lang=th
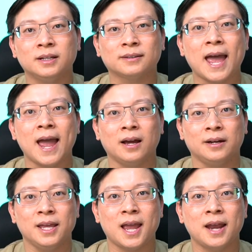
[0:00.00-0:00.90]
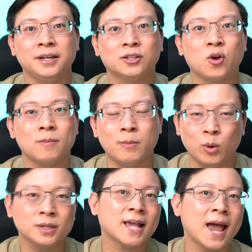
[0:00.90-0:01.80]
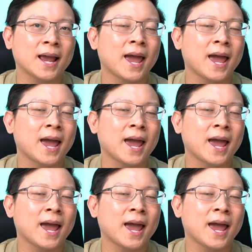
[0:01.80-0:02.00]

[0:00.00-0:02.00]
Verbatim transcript: ต่างๆในการที่ต้องบำรุงรักษา